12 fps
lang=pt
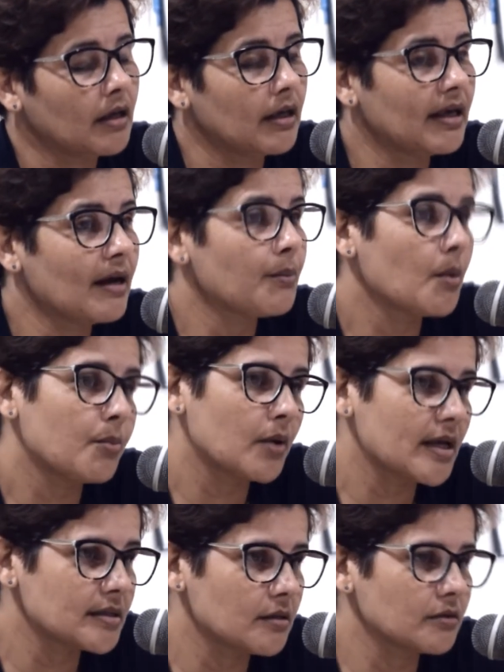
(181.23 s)
E a
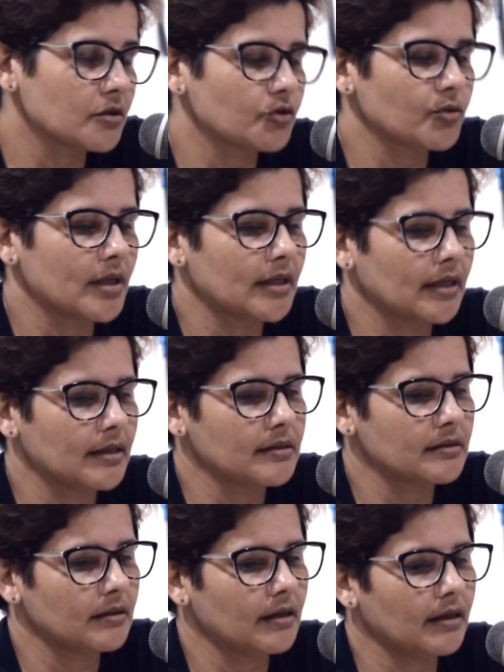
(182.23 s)
população são
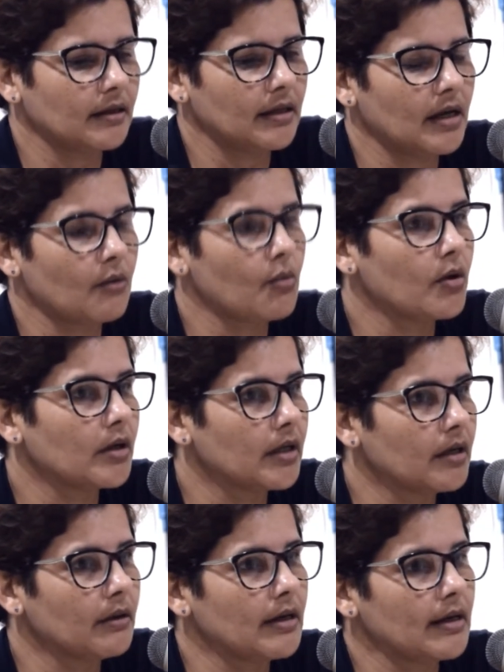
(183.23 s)
joanense, né, que acolheu